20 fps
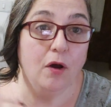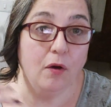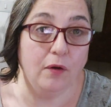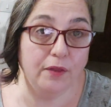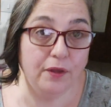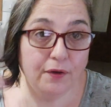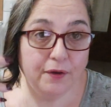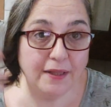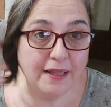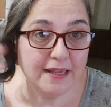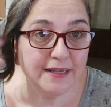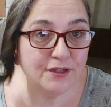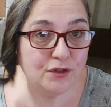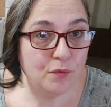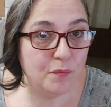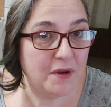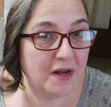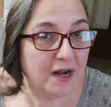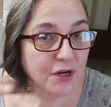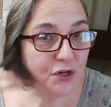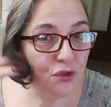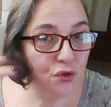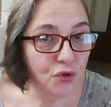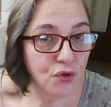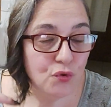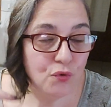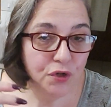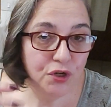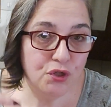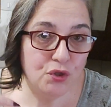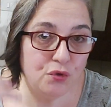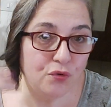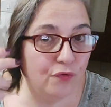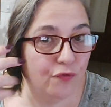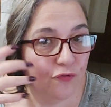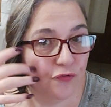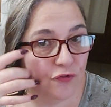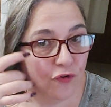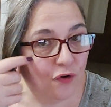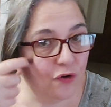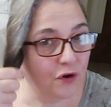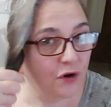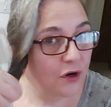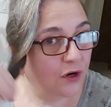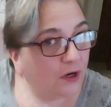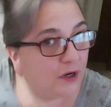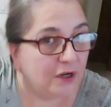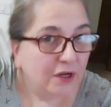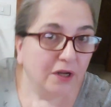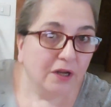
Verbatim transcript: o dico adesso mi lascio giù il ciuffo.